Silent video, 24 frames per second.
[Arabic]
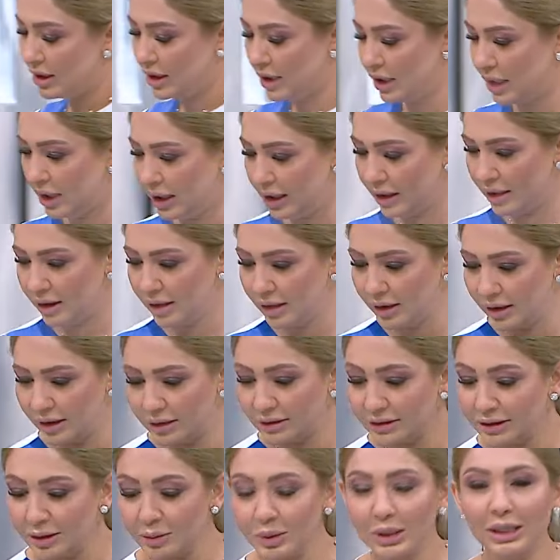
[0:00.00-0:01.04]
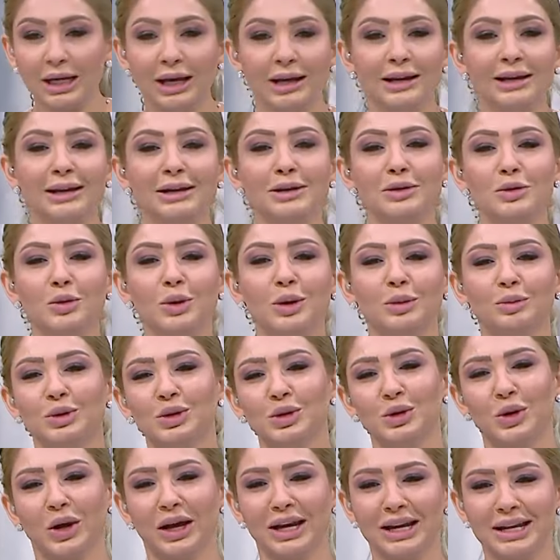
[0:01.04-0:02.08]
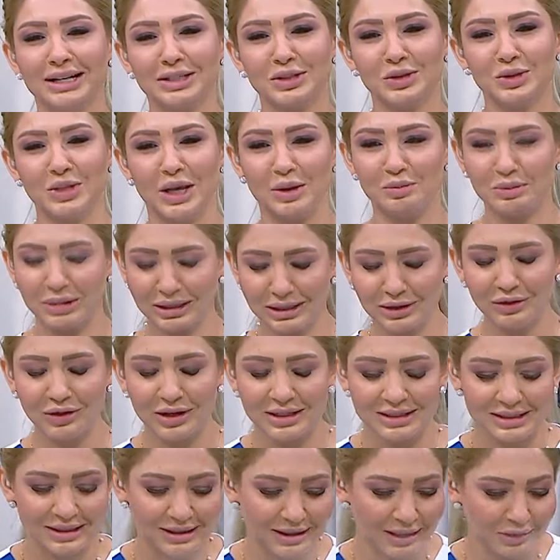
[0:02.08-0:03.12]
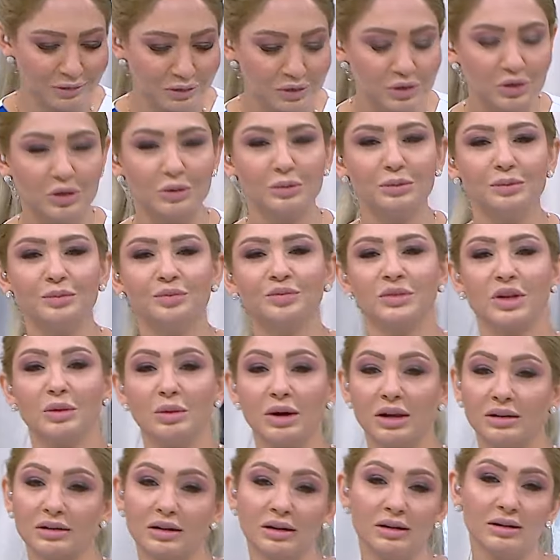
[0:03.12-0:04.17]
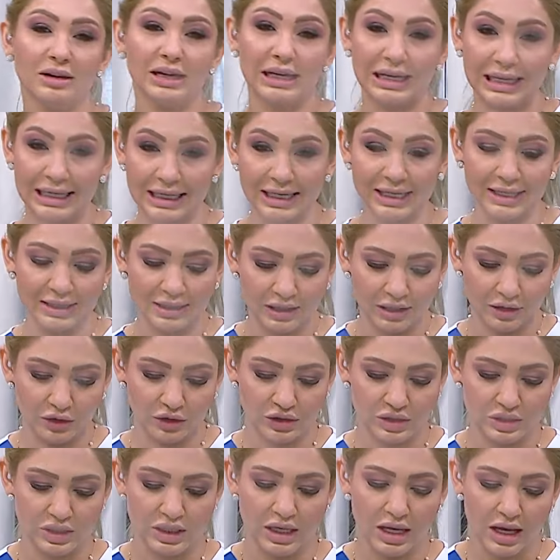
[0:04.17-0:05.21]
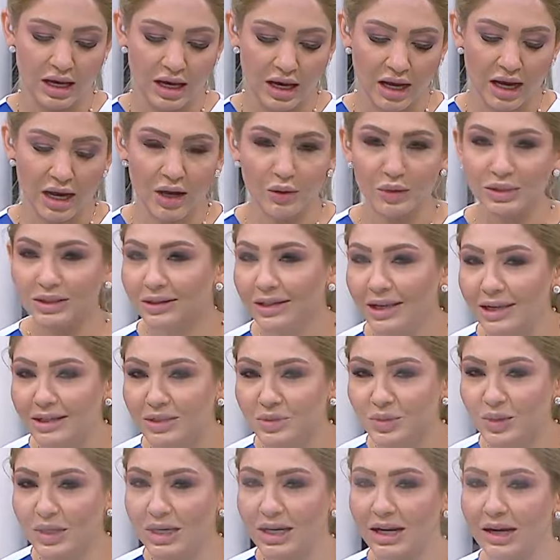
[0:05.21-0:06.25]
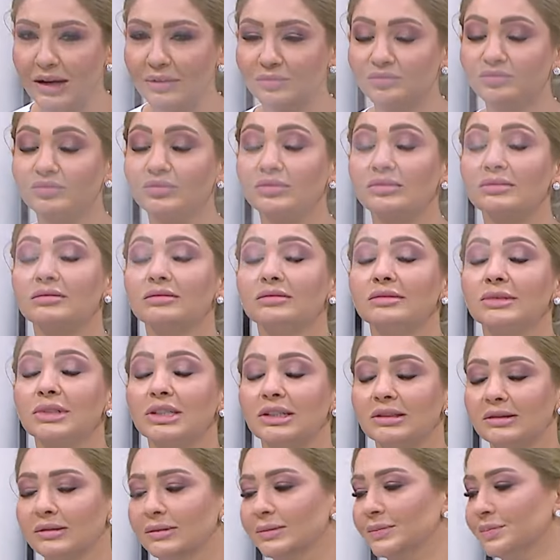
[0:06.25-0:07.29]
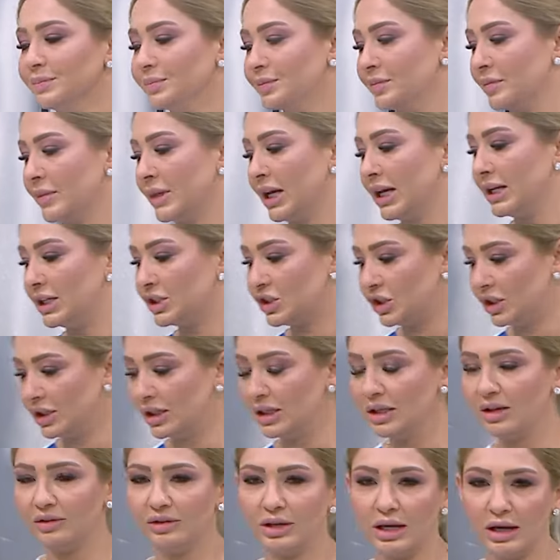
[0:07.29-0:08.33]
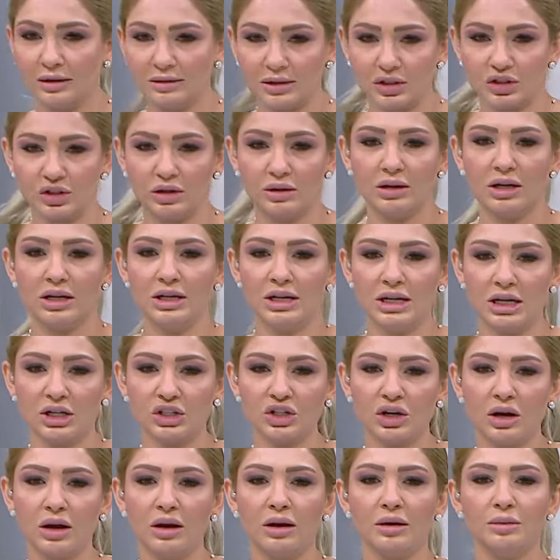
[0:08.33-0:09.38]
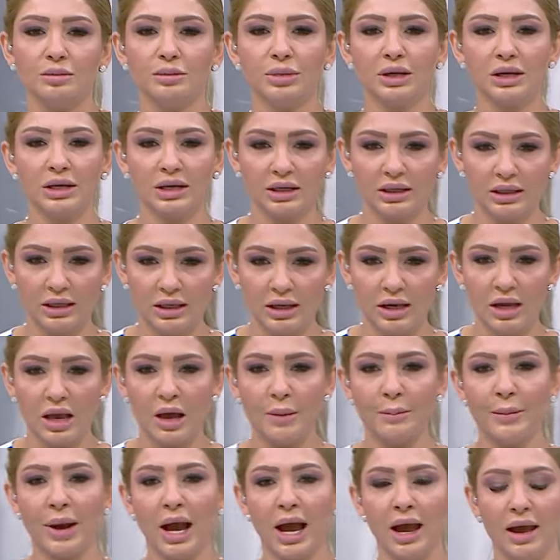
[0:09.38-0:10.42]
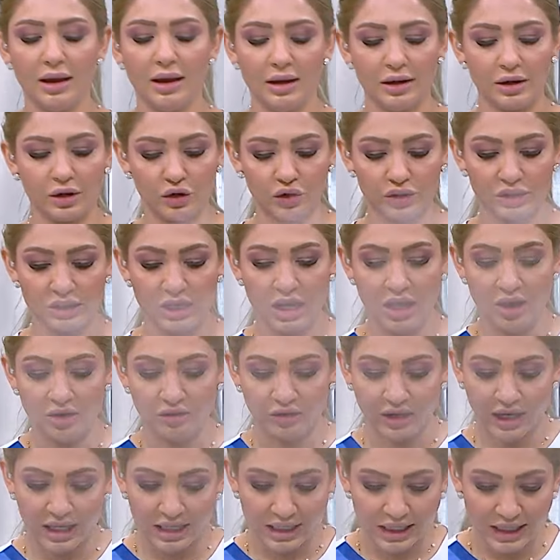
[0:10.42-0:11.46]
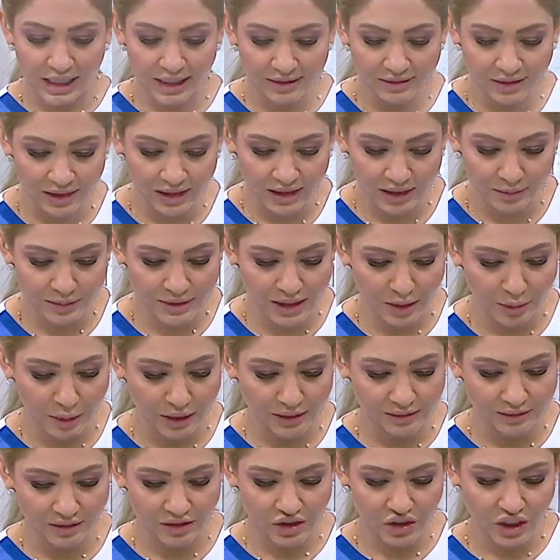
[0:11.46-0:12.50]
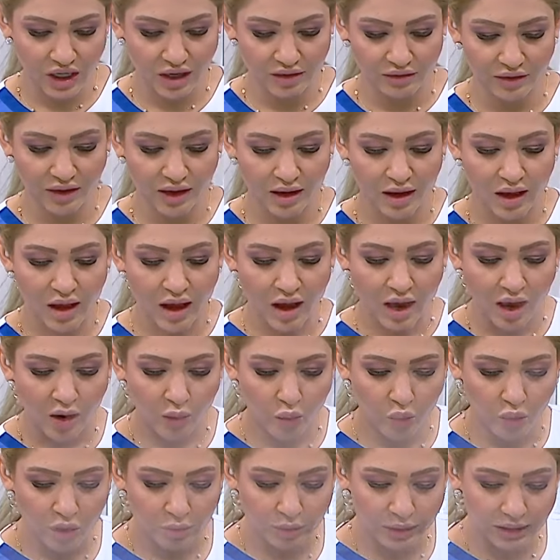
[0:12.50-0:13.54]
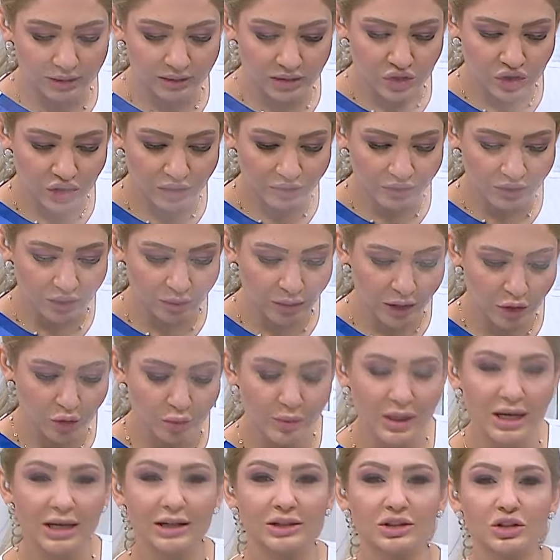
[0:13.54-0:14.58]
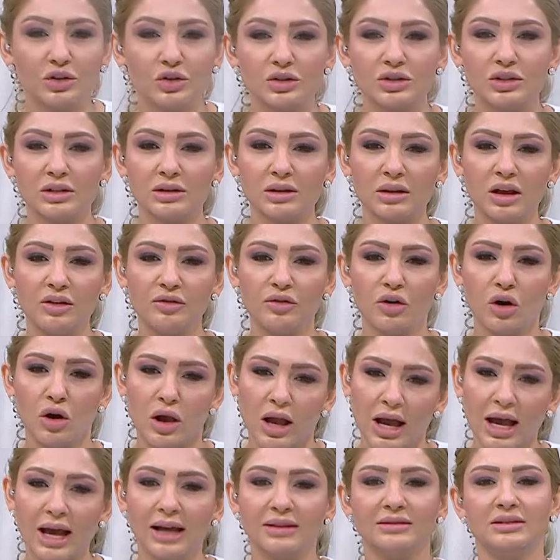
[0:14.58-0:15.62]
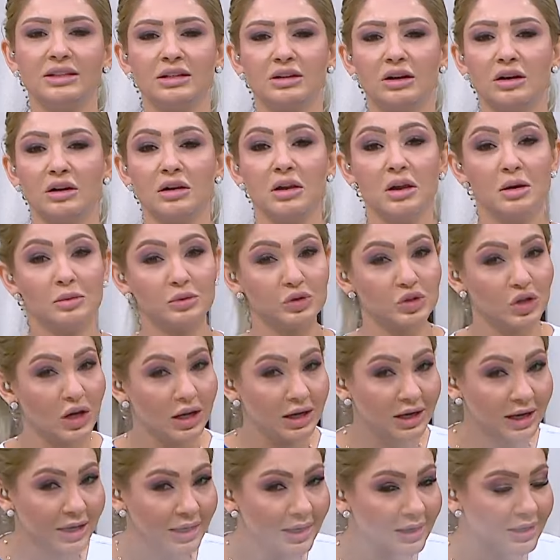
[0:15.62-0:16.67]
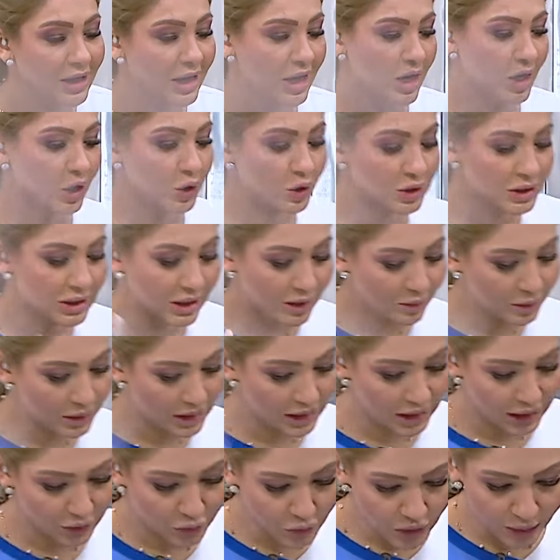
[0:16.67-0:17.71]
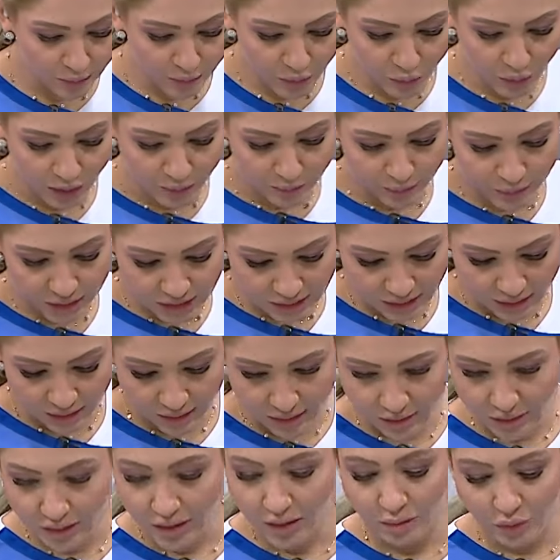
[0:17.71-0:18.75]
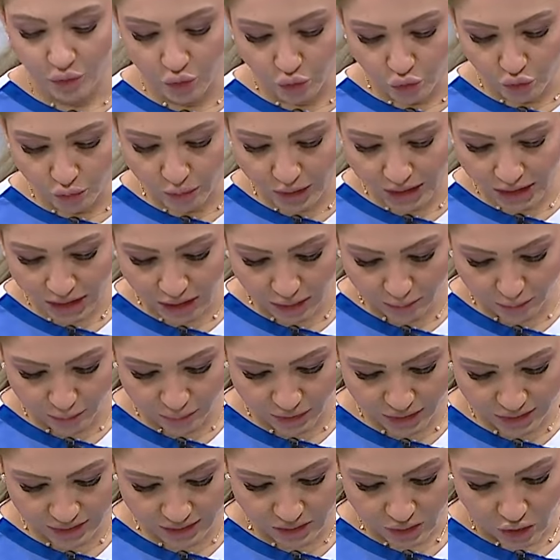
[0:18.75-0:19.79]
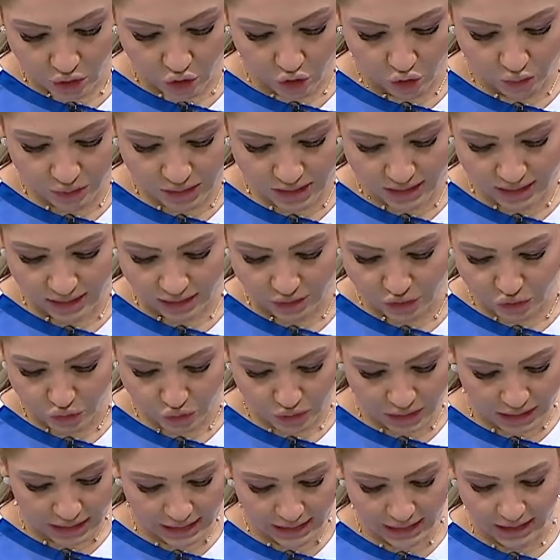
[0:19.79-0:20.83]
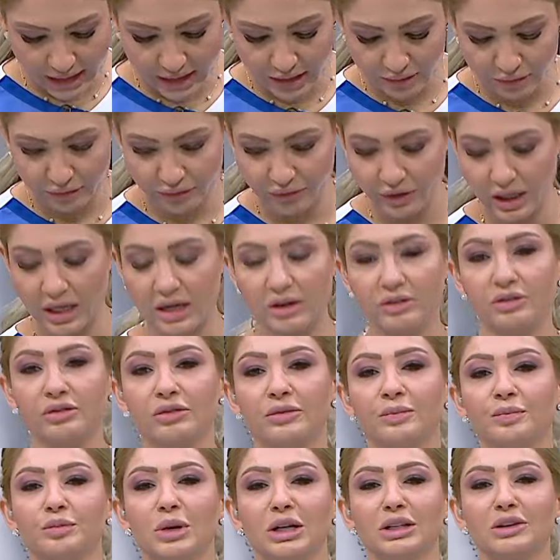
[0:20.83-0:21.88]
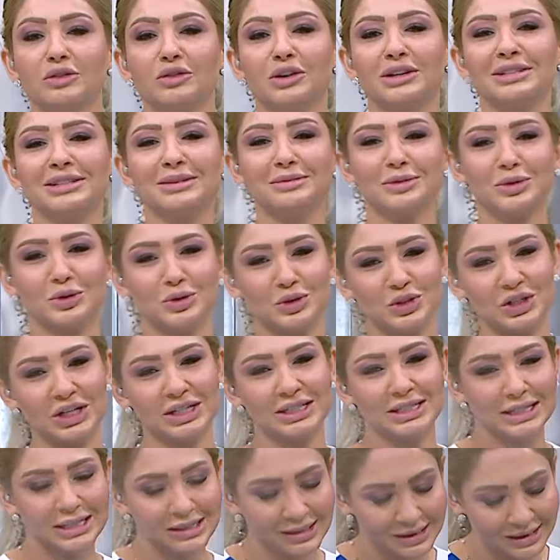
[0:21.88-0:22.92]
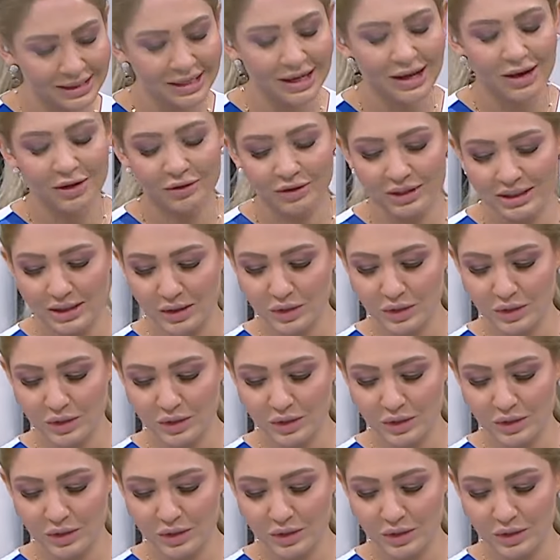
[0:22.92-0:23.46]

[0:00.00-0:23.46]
آه، الطبيخ علي والمنيو على سوزان بعد الفاصل رح نسكب طبقنا غلي الرز اوطي الغاز ولا لا الشعريه فيها نشا النشا برخي مع الرز فخليها تقلب زي ما انت شايفه اول ما تنشف المي ببلش الرز يطلع فوق هدي النار مشان هيك رزك بيطلع كل حبه وحبتها بدون ما يخبص وبطلع شغلك الف الف بعد الفاصل بنكون جاهزين فاصل